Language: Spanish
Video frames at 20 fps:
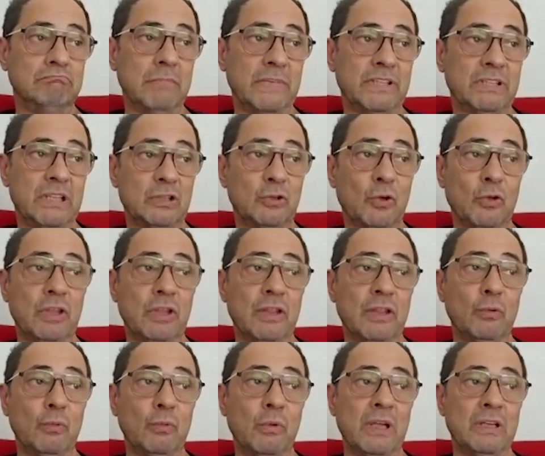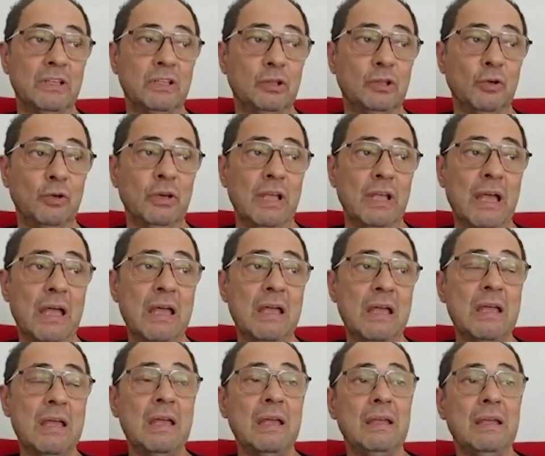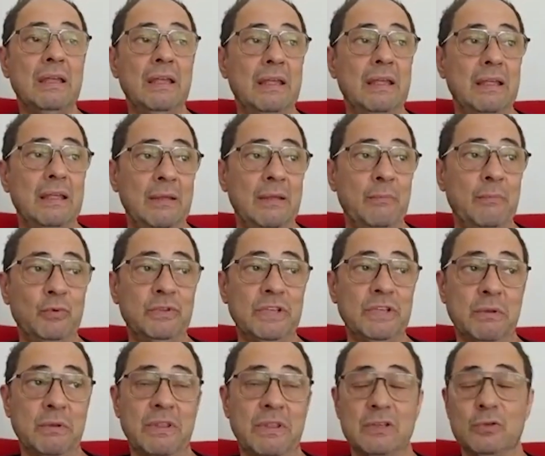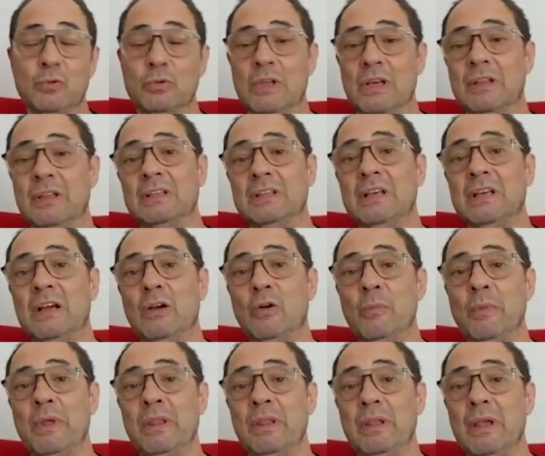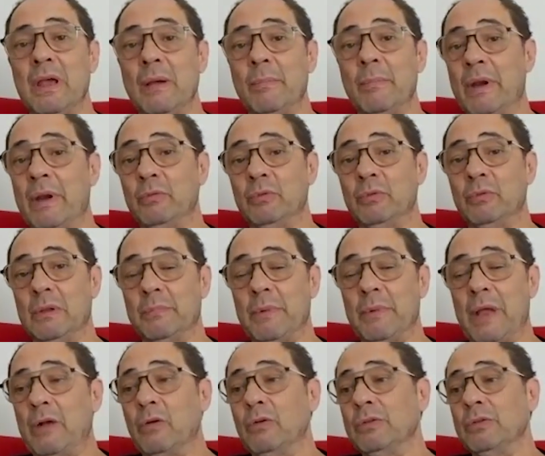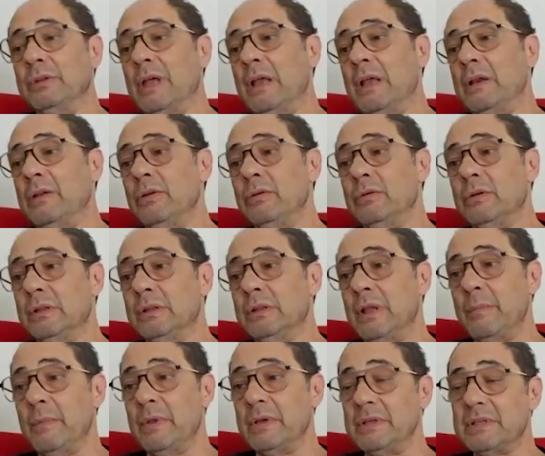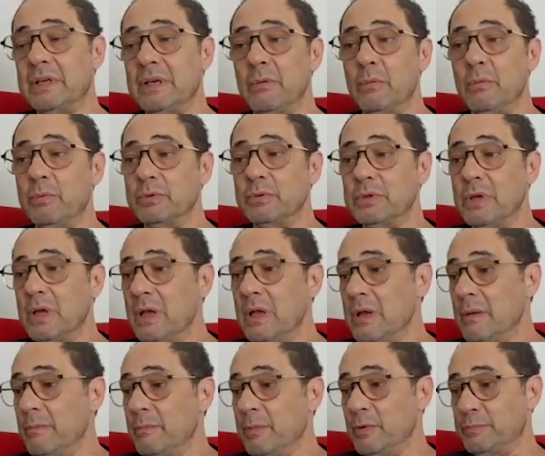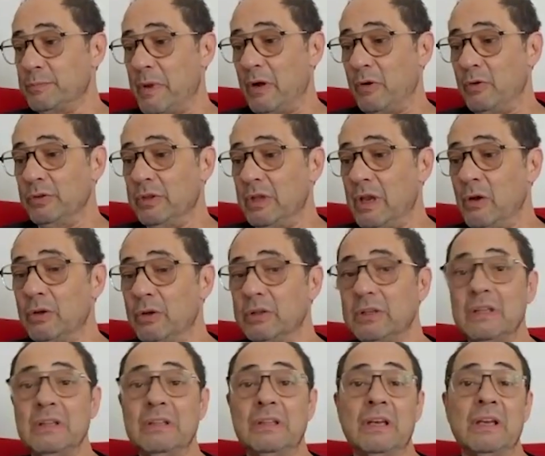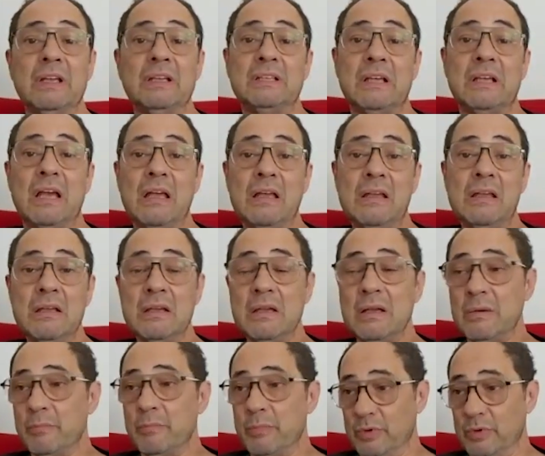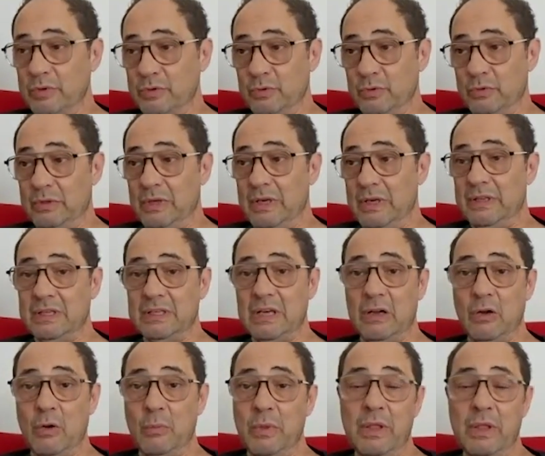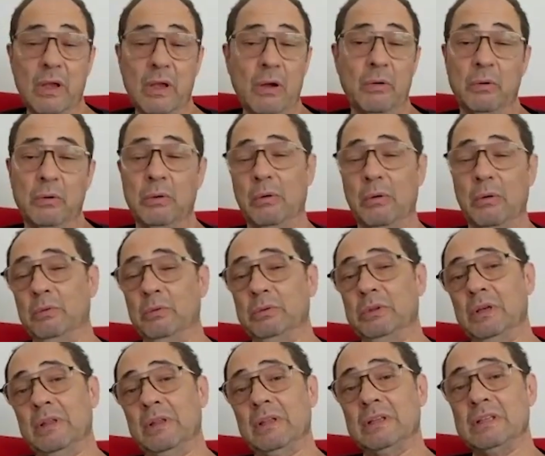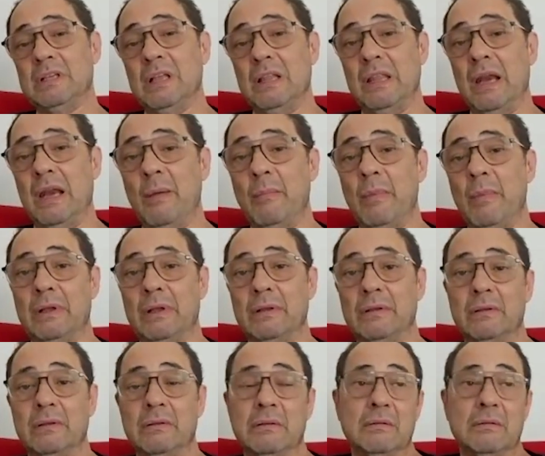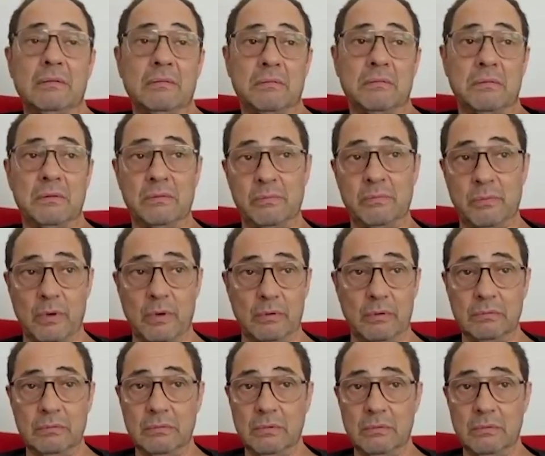estás contando una historia y, muchas veces utilizas la comedia para, para contar, yo que también escribo, pues, pues para contar lo que te interesa, pues utilizas la comedia o, utilizas el drama. bueno,